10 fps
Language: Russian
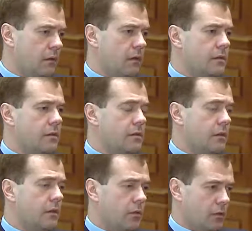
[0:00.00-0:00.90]
Я,
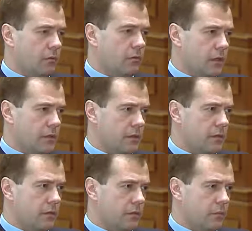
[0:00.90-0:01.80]
естественно, дам такое
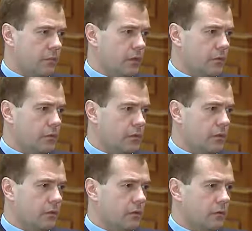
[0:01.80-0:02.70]
указание, потому
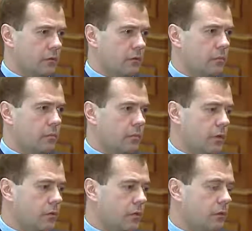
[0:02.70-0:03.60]
что
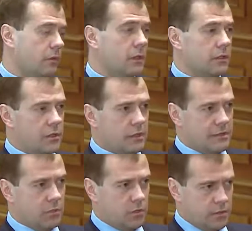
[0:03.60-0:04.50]
прокуратура должна
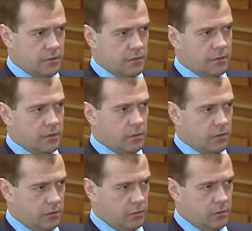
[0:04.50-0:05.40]
разобраться со всеми
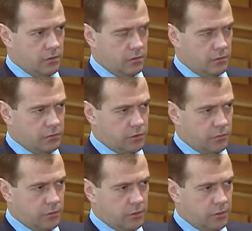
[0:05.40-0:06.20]
этими случаями.